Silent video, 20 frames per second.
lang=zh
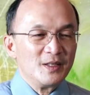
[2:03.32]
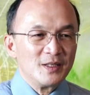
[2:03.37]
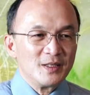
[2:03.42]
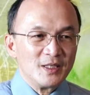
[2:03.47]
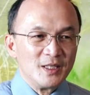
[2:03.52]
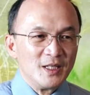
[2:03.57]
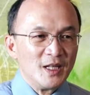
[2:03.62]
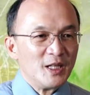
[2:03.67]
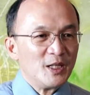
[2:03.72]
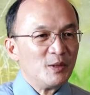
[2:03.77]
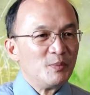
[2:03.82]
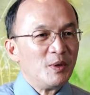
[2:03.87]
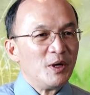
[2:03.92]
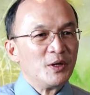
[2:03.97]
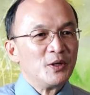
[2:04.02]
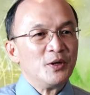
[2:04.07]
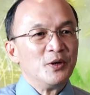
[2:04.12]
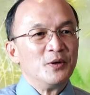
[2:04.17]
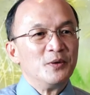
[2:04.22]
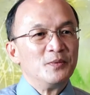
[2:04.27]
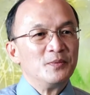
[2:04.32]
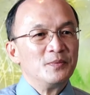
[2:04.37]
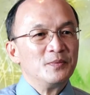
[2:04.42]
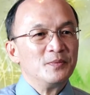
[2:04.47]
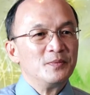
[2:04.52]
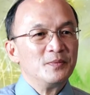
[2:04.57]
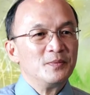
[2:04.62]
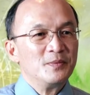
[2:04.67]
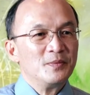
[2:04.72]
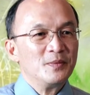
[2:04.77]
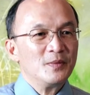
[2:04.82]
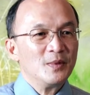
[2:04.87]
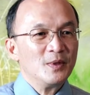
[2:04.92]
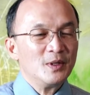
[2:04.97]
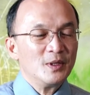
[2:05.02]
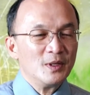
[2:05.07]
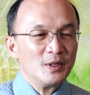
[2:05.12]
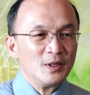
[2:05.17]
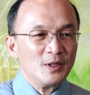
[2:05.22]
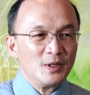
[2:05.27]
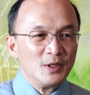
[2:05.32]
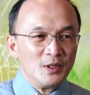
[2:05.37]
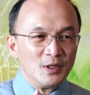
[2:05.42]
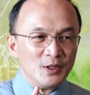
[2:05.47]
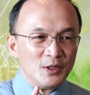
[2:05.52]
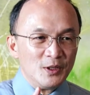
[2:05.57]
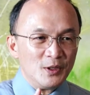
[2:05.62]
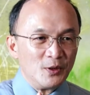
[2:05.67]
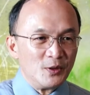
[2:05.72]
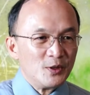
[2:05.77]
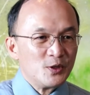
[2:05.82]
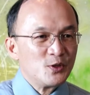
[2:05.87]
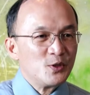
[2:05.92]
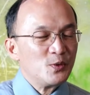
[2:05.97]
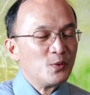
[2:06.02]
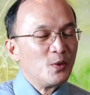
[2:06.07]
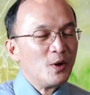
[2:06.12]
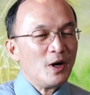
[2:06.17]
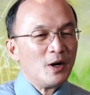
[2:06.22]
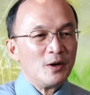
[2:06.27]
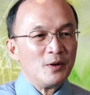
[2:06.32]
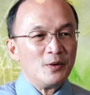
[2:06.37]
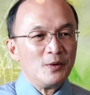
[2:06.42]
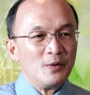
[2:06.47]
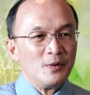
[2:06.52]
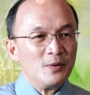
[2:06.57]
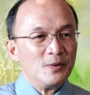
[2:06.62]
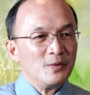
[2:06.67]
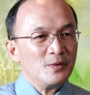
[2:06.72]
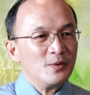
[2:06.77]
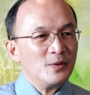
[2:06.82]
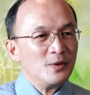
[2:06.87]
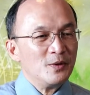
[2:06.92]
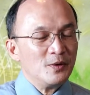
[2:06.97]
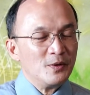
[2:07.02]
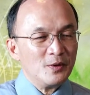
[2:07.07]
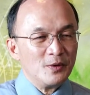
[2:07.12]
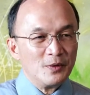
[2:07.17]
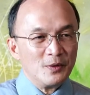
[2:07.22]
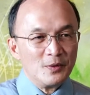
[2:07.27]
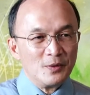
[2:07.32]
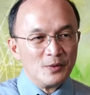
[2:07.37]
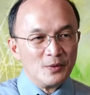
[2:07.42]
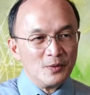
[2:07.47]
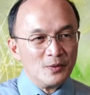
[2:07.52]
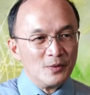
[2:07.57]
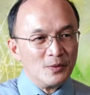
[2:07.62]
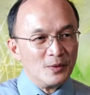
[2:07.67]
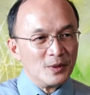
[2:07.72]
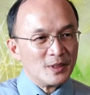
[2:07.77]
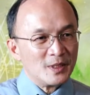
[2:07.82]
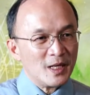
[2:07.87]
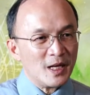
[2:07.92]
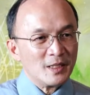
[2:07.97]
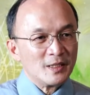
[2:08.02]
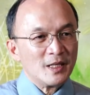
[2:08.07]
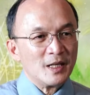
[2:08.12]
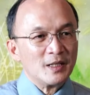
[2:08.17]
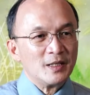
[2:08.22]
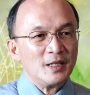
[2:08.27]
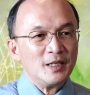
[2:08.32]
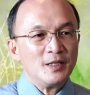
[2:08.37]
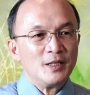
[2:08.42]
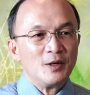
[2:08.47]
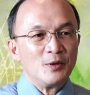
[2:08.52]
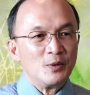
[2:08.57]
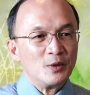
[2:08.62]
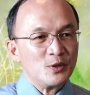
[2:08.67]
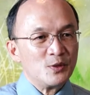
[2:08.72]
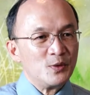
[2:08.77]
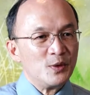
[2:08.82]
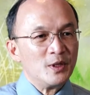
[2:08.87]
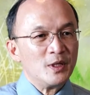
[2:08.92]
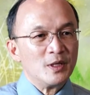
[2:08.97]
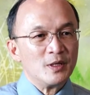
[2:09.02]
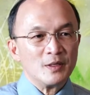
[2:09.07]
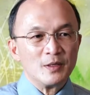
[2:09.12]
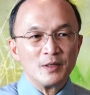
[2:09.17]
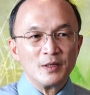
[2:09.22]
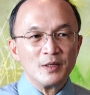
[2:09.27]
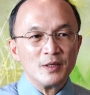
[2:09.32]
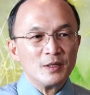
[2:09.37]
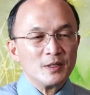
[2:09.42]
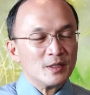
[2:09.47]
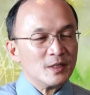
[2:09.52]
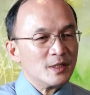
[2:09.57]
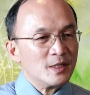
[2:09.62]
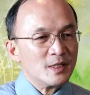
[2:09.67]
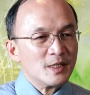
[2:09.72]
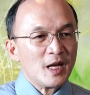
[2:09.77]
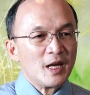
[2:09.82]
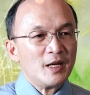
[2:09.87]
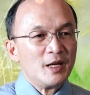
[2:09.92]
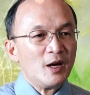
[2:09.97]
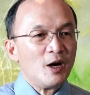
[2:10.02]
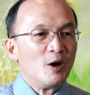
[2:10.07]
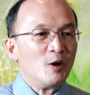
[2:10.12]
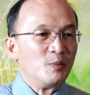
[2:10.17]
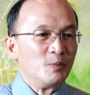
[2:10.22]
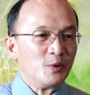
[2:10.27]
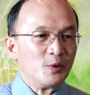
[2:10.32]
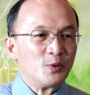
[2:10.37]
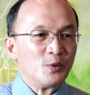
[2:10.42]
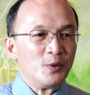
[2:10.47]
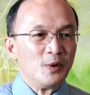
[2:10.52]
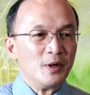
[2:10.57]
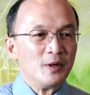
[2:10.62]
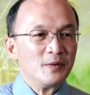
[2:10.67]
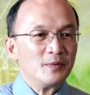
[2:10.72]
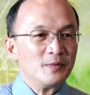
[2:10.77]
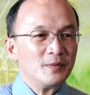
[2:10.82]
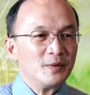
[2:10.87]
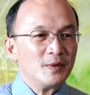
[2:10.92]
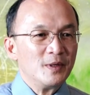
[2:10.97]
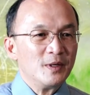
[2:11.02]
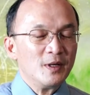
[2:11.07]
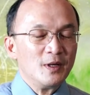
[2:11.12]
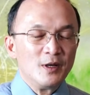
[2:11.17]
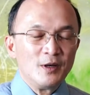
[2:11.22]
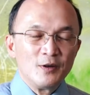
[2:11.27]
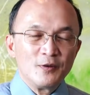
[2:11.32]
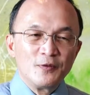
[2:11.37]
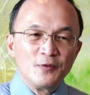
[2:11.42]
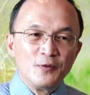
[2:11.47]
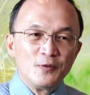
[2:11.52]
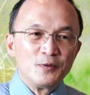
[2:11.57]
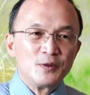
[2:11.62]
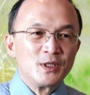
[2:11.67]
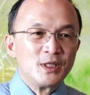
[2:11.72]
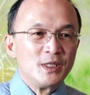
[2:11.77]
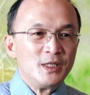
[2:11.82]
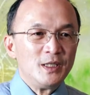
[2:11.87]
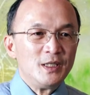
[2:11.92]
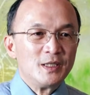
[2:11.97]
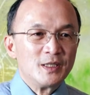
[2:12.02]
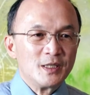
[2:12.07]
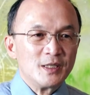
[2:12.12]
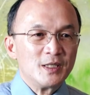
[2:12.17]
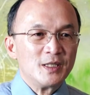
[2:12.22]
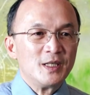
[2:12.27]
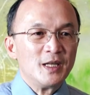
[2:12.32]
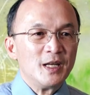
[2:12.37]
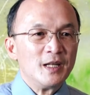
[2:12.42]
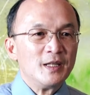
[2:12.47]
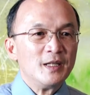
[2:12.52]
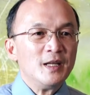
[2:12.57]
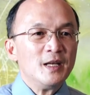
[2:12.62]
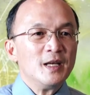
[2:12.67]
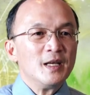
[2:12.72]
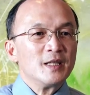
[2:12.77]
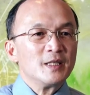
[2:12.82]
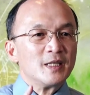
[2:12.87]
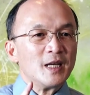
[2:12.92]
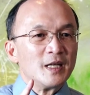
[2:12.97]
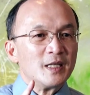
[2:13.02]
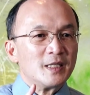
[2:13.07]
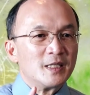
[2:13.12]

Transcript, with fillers: 亲爱的朋友，有一句话，我常常听到，我觉得是再好不过：夫妻之间在